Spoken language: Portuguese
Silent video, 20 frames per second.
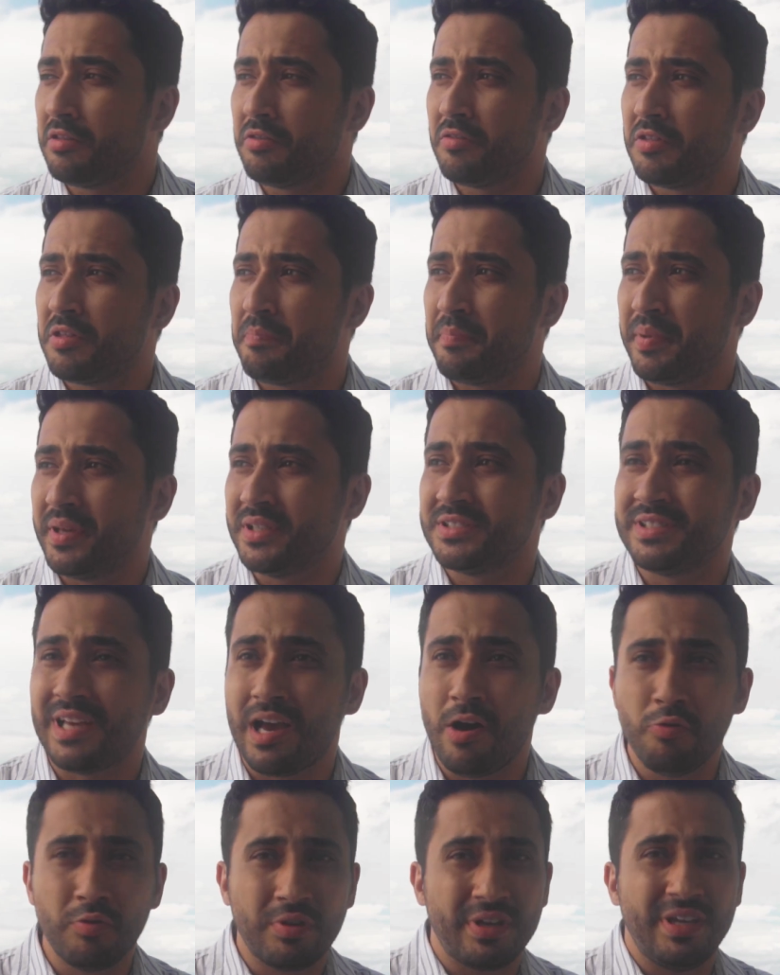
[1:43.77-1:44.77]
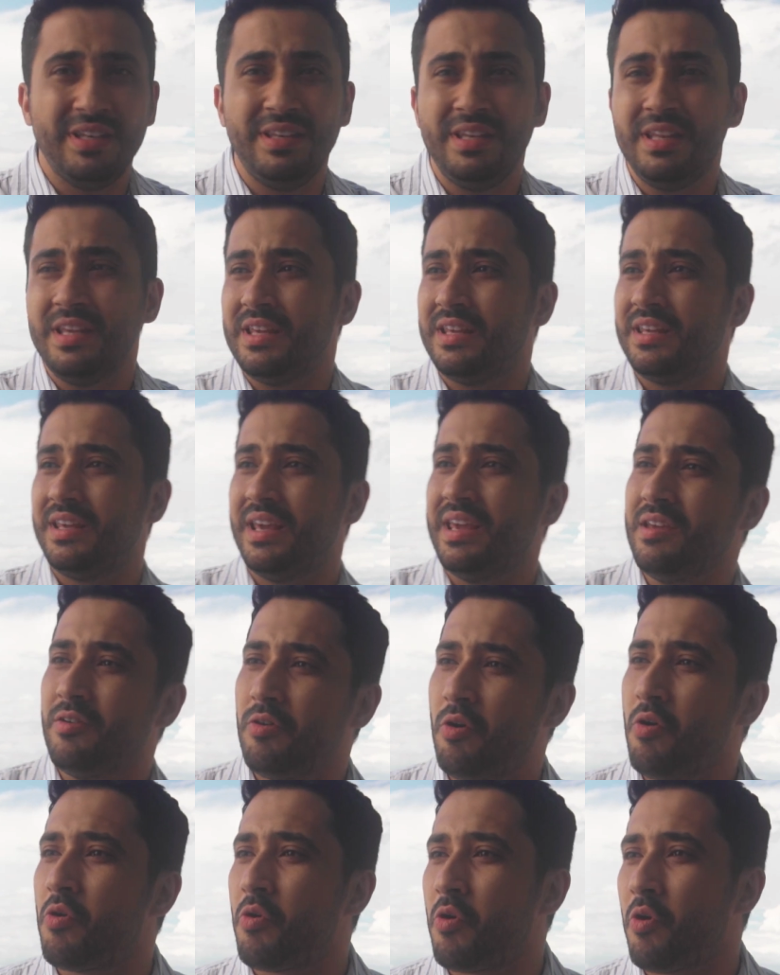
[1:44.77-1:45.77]
Às vezes você pensa algo que ninguém
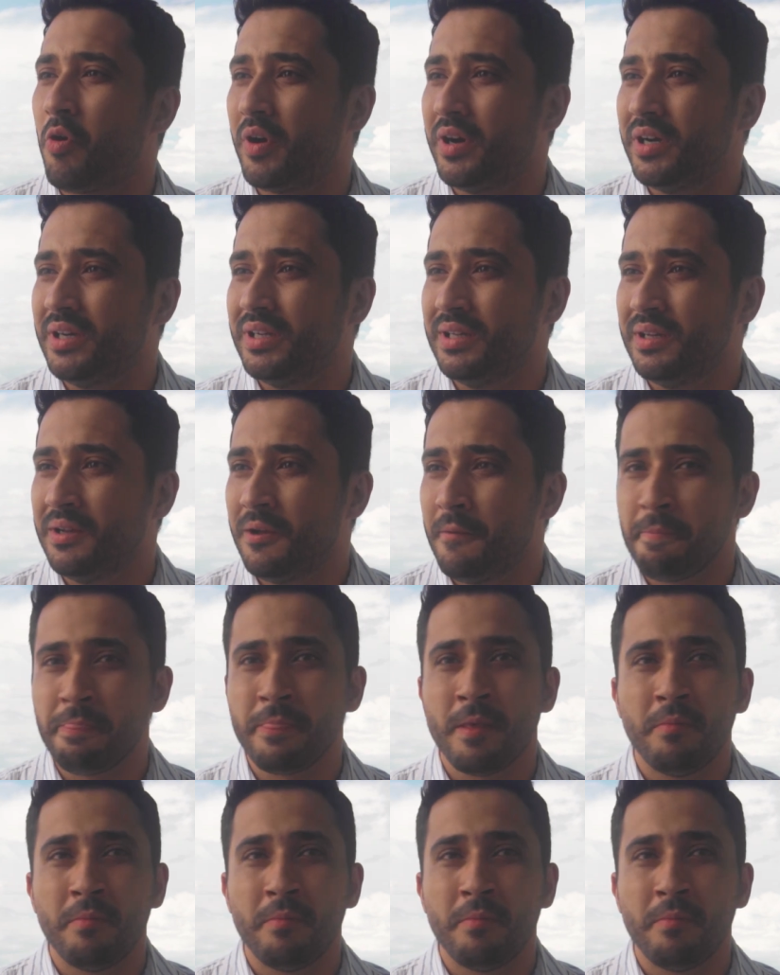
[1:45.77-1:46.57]
concorda,